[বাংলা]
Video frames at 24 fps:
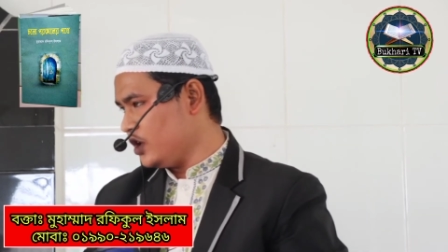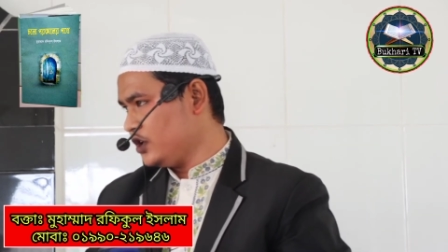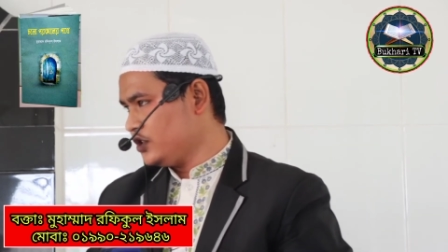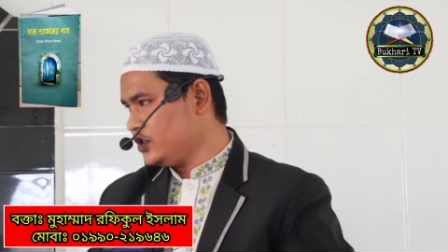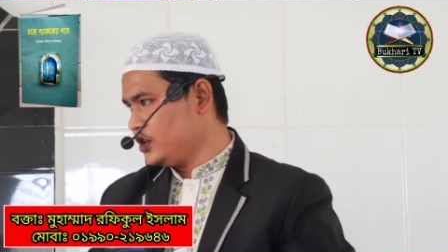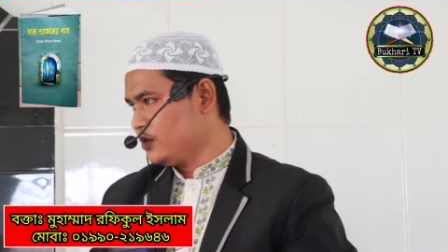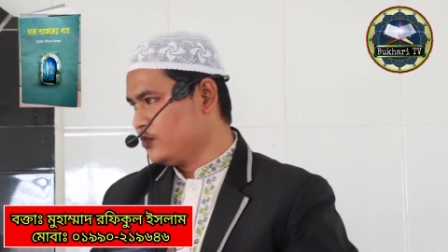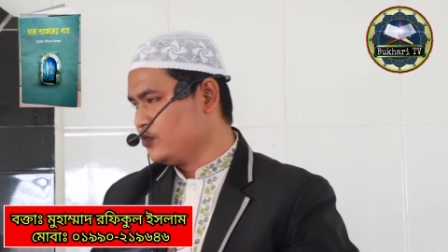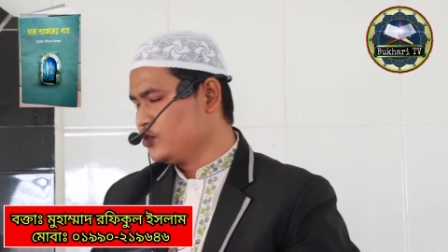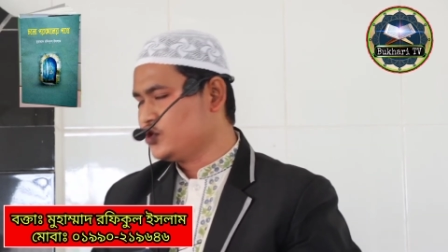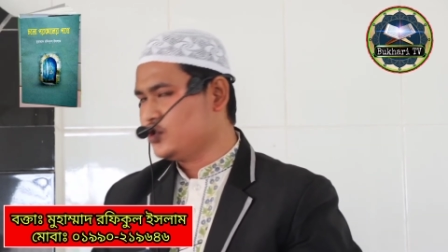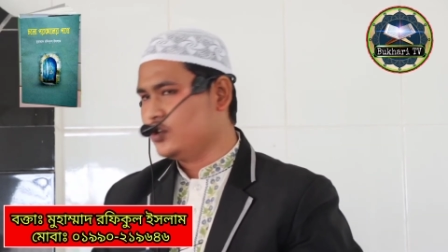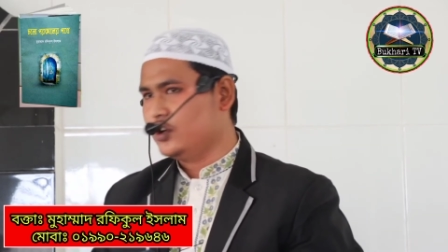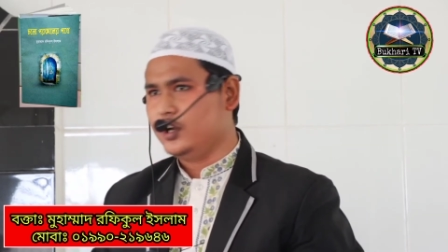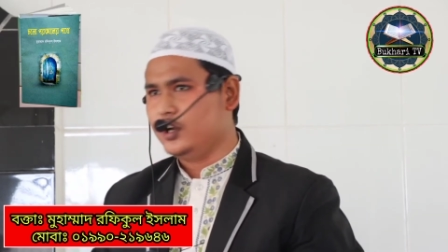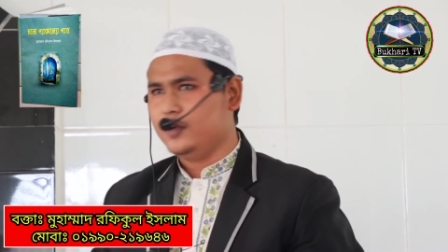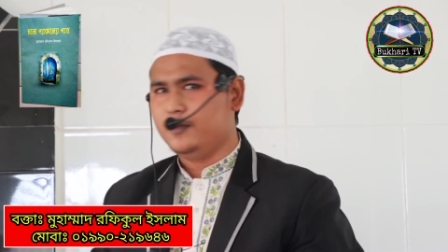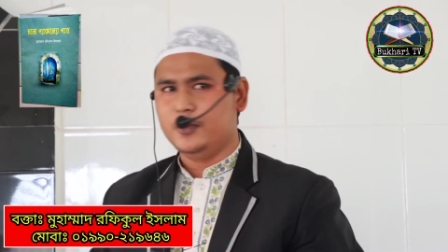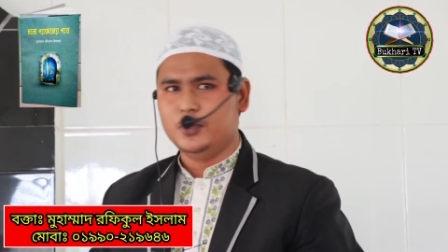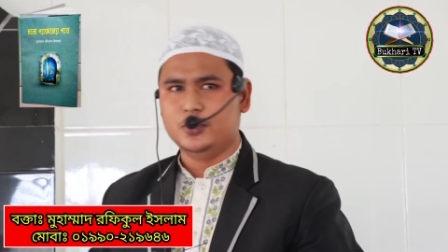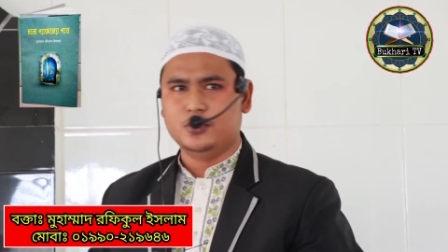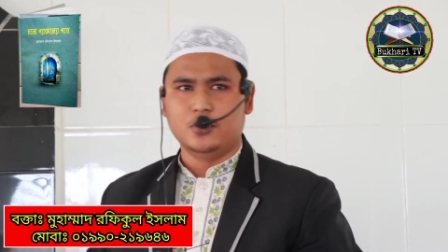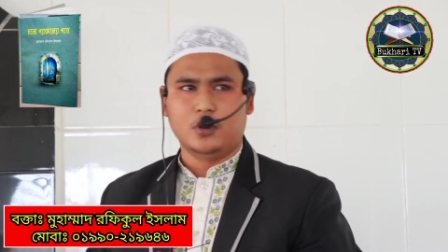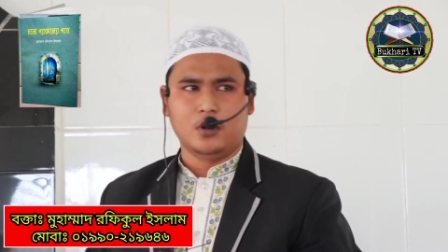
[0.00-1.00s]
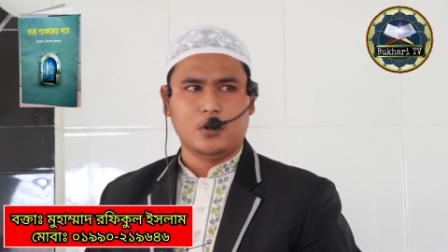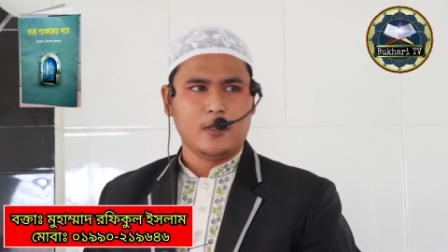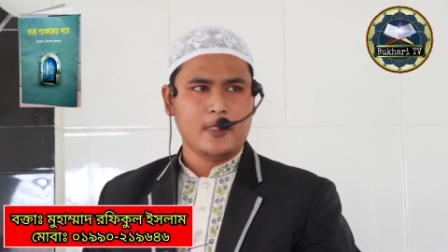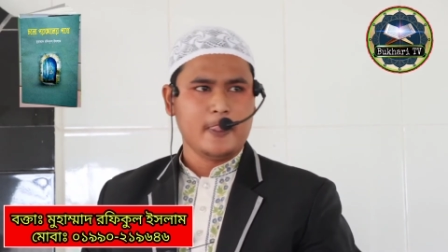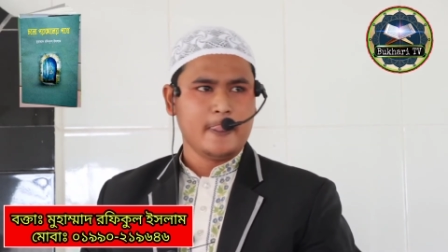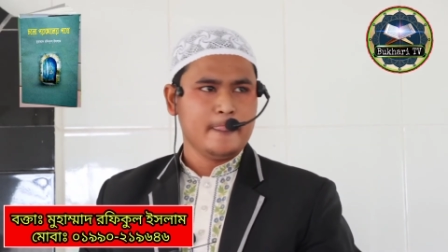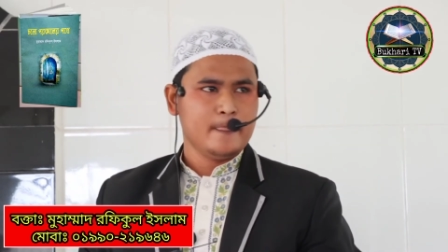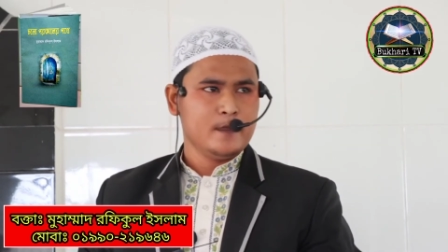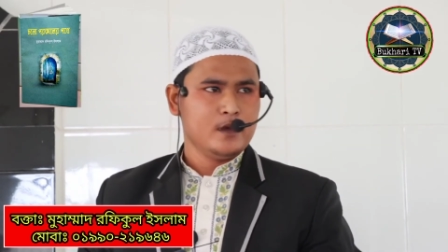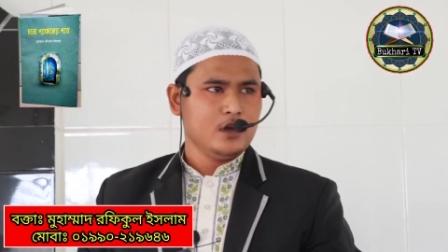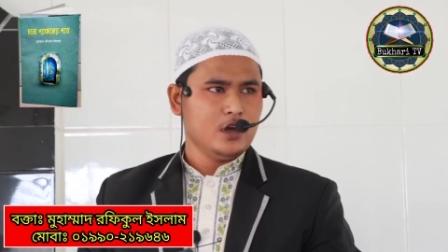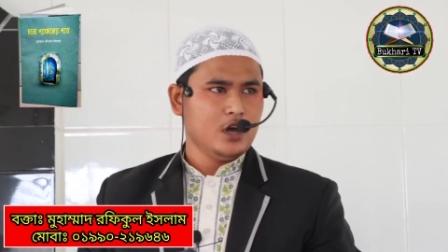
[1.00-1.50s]
সালাতের মুসল্লিবৃন্দ
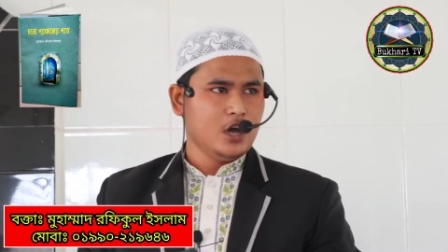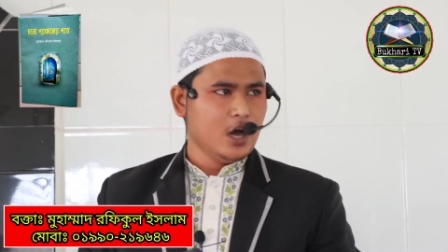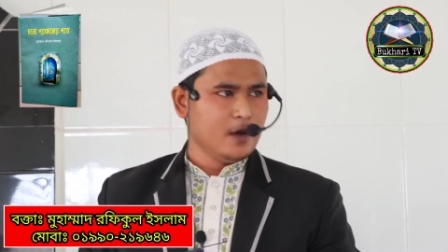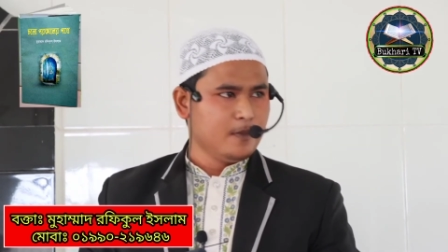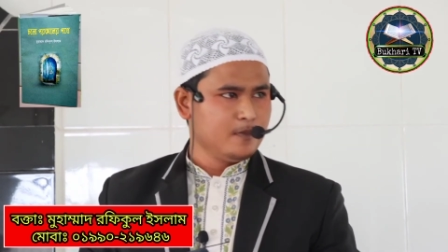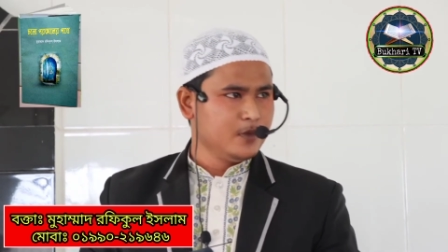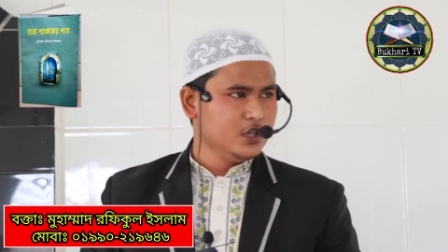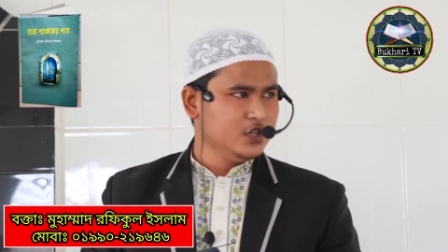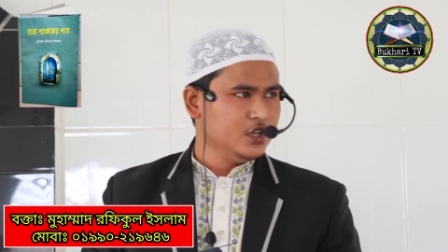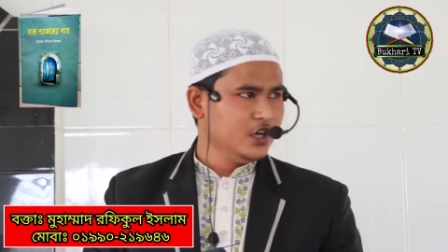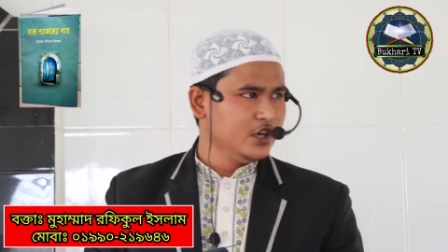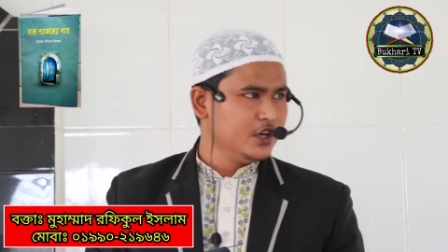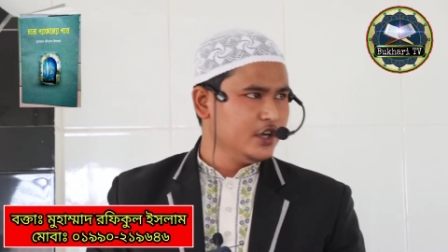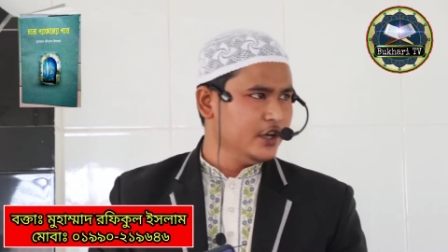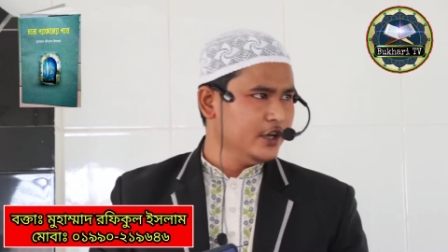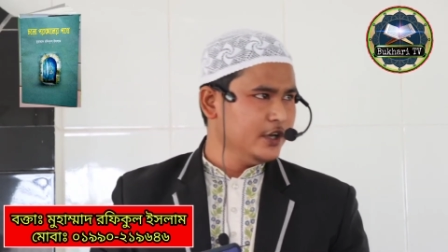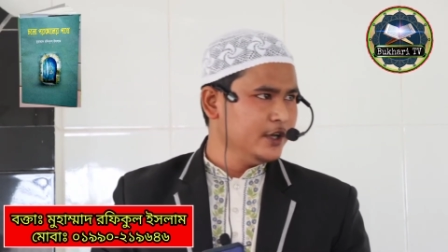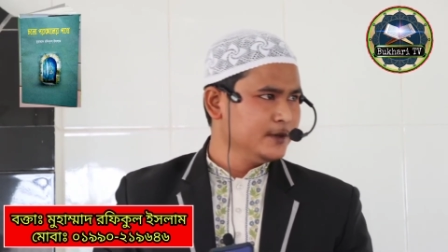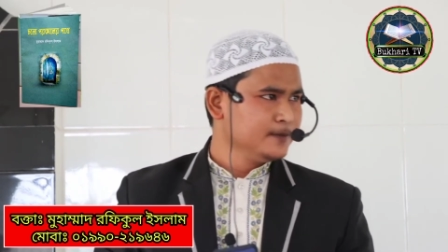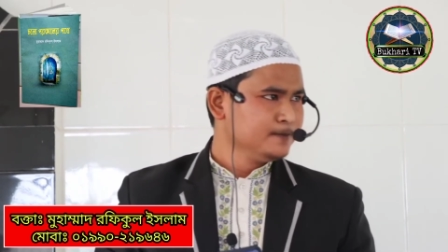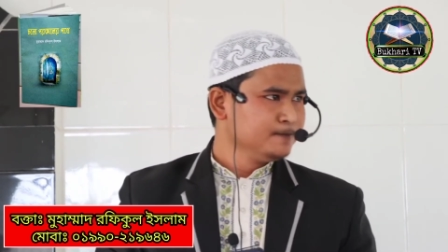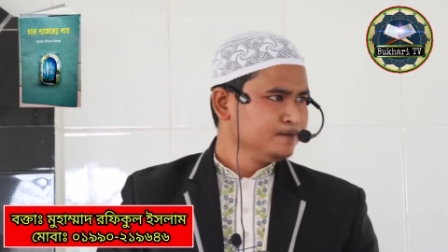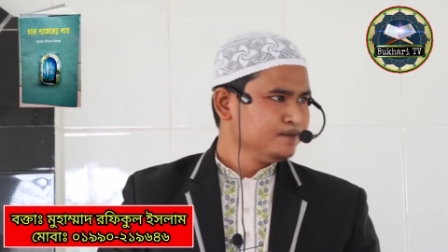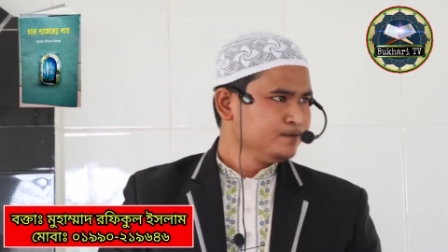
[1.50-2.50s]
আপনাদেরকে